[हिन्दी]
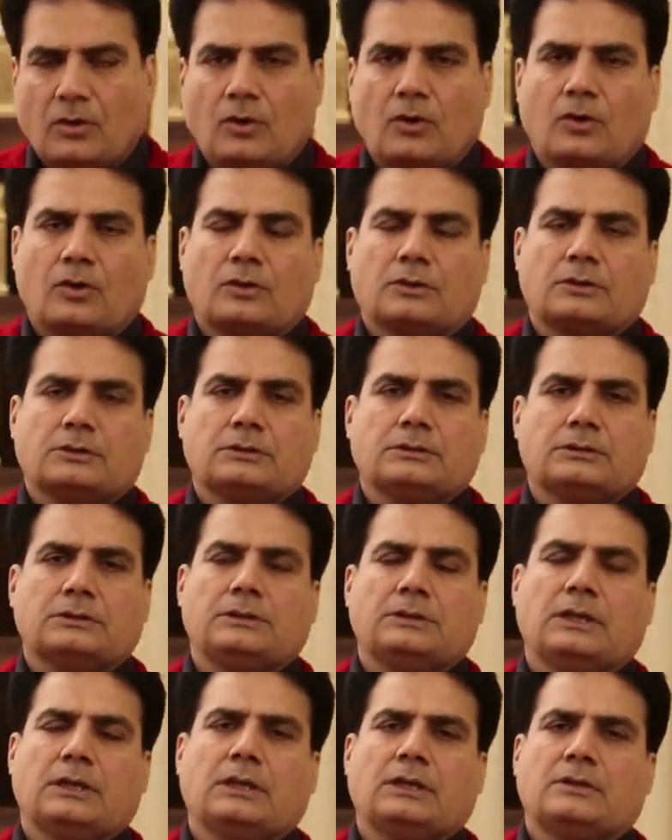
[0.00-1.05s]
और
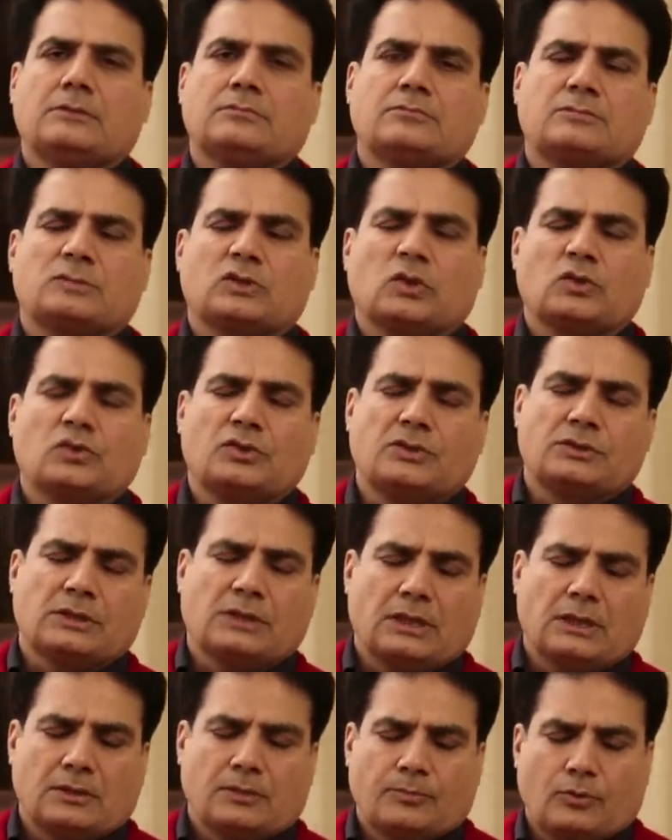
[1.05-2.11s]
ये चौंतीस
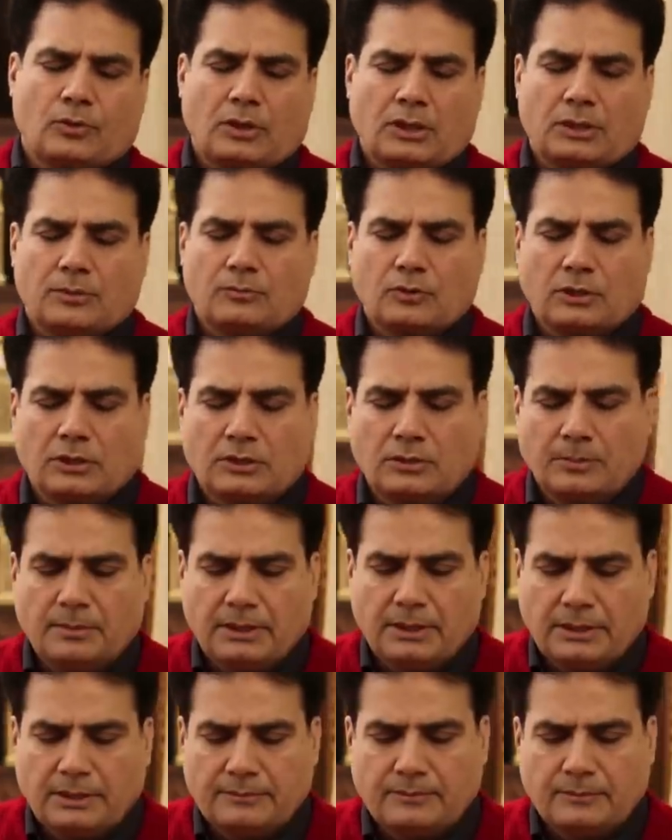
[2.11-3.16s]
साल पुराना
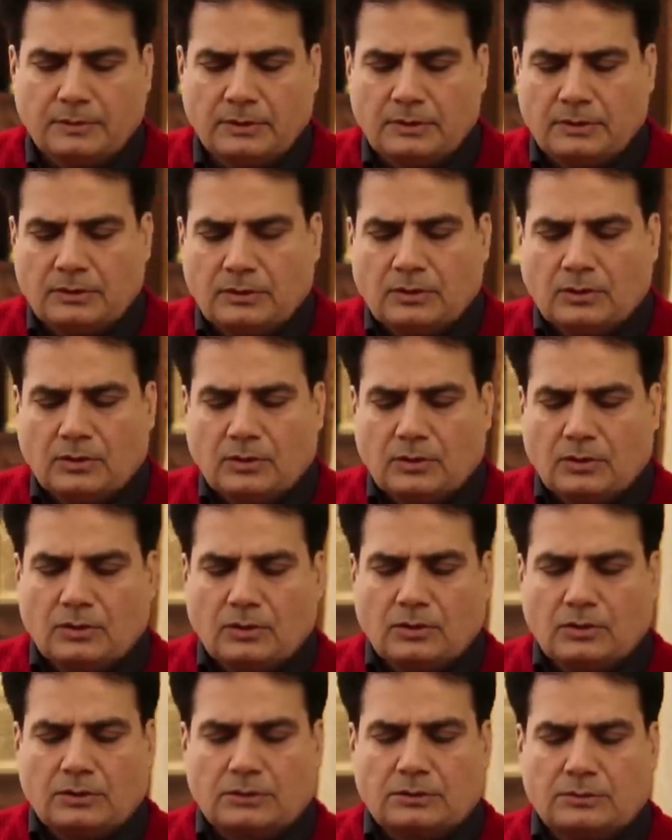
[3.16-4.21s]
मुकदमा है
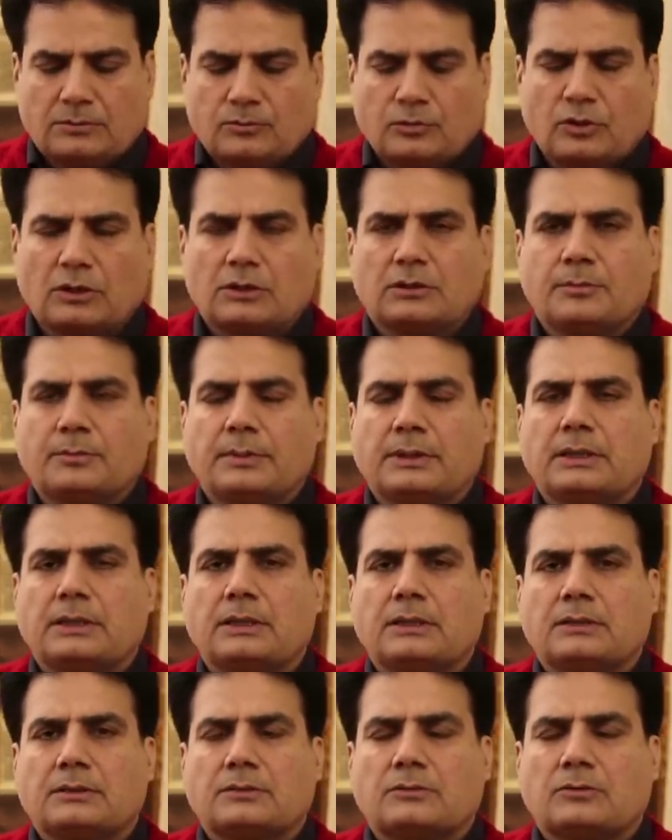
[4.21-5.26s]
और मुकदमा
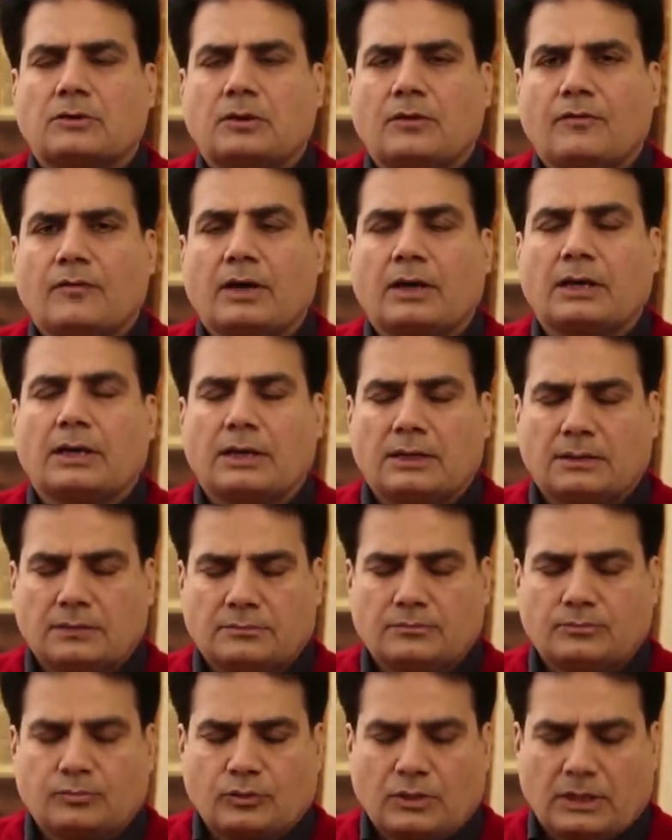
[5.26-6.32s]
तो नहीं वाक़
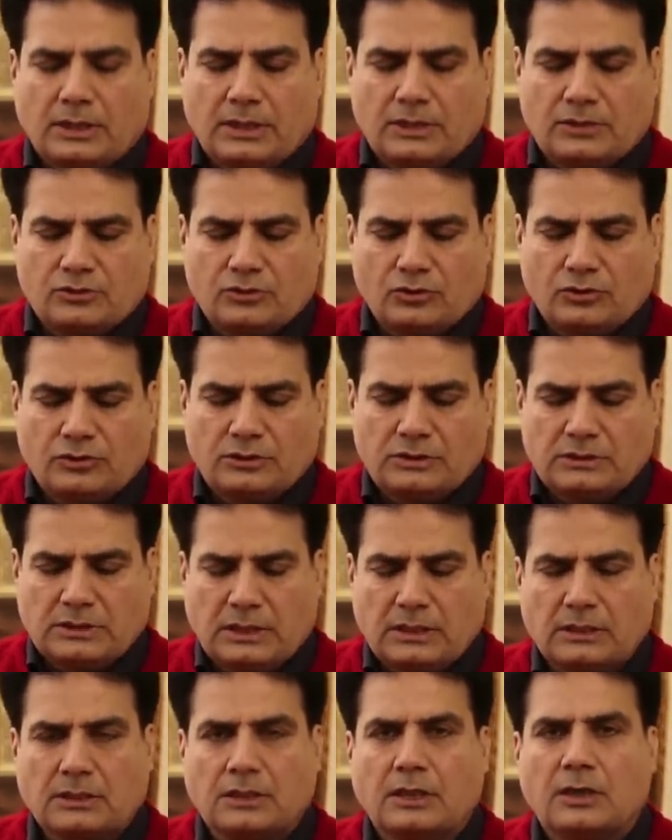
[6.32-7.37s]
पुराना है चौंतीस
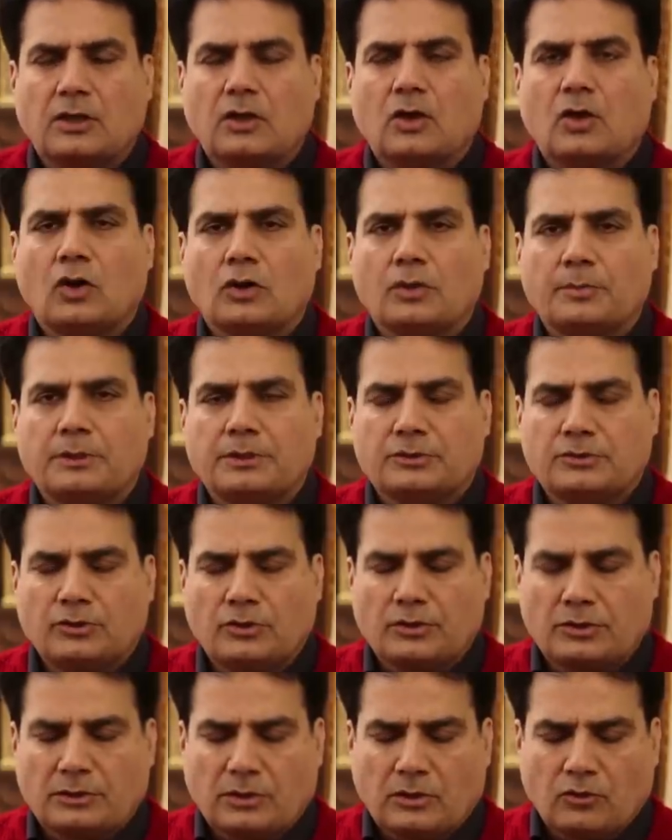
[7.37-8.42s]
साल का लाहौर में
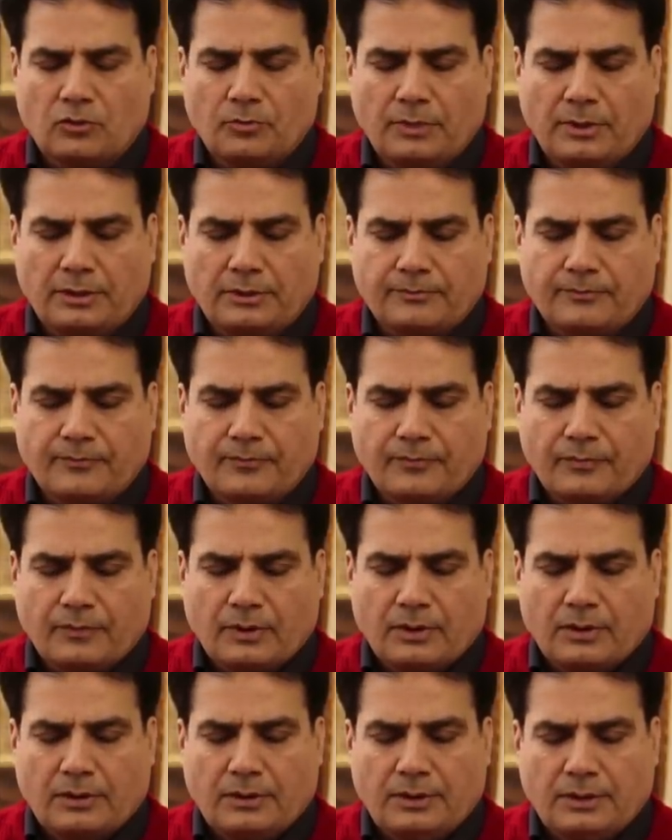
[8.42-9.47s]
जौहर टाउन में
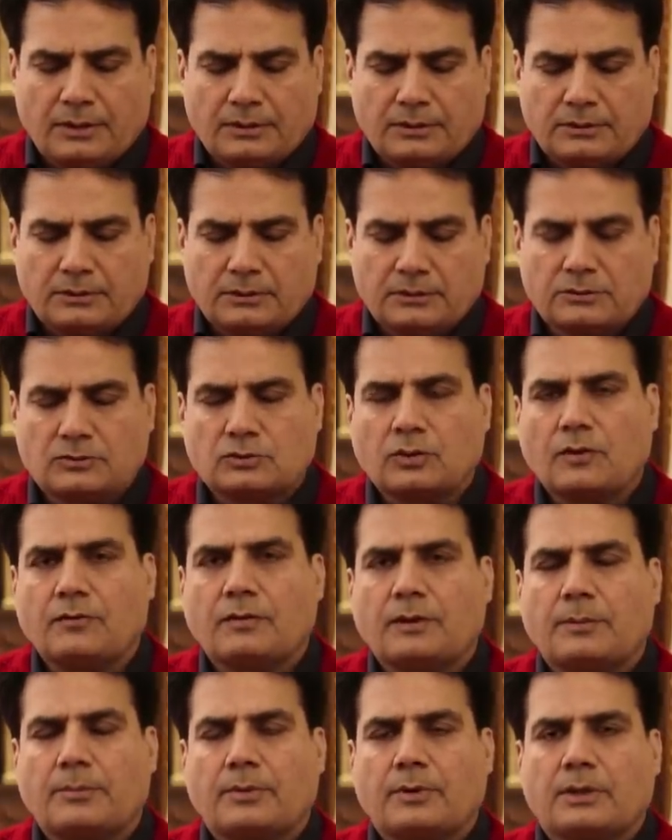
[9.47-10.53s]
एक
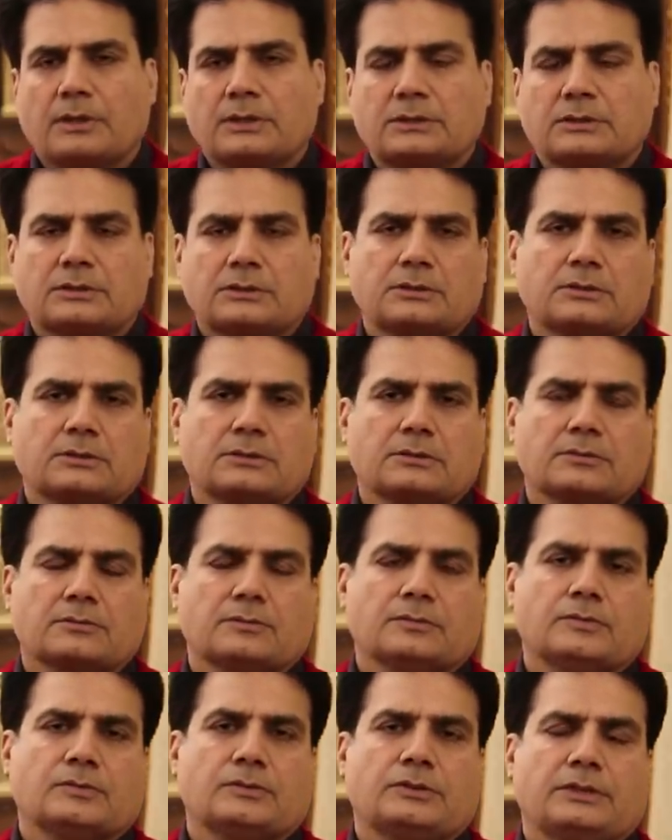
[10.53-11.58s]
चौवन प्लाट्स
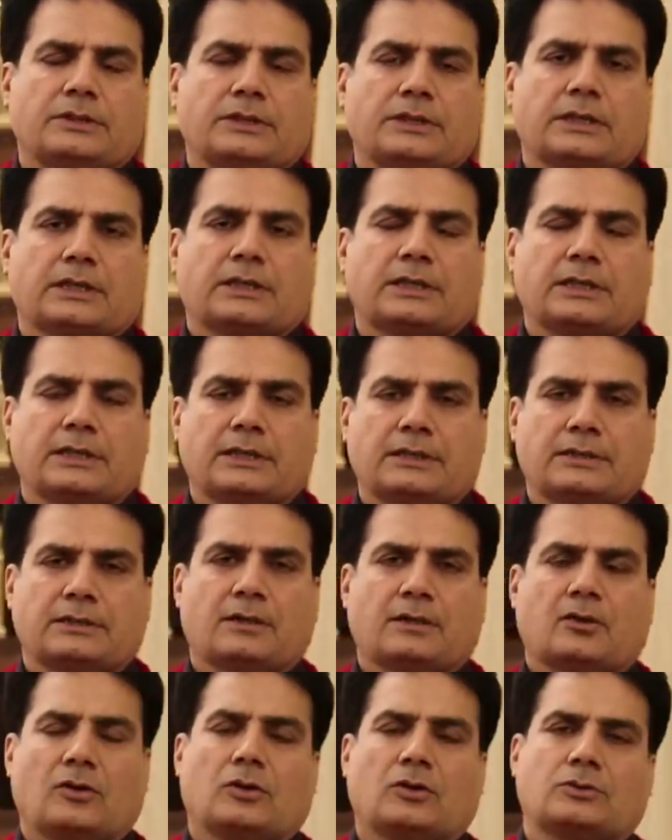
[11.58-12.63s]
वो जी इकट्ठे
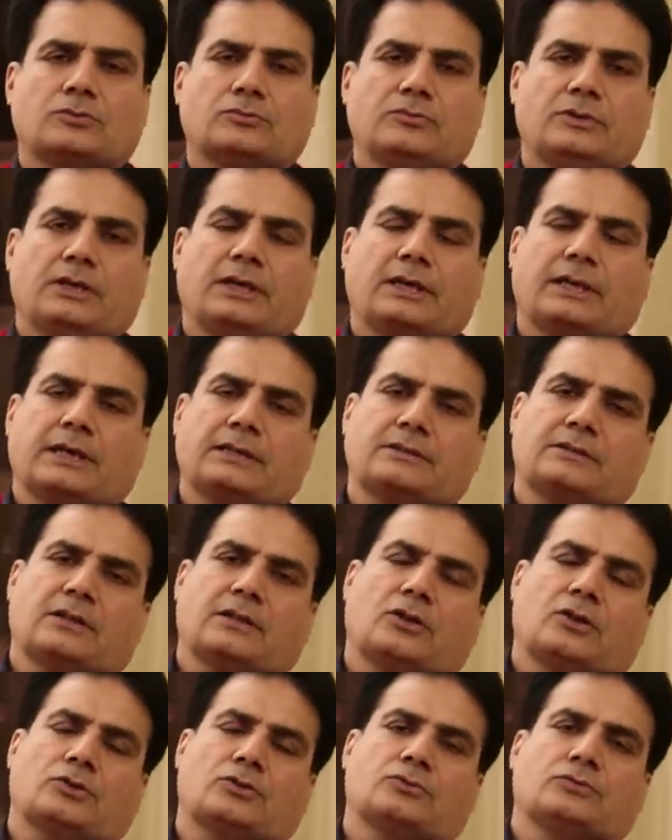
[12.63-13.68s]
अलाट हुए हैं कैसे
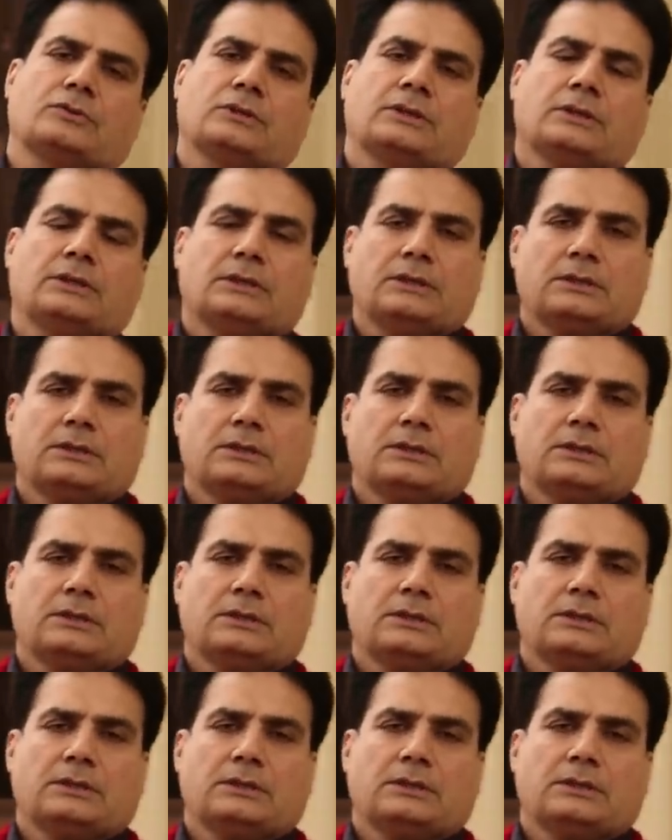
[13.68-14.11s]
अलाट हुए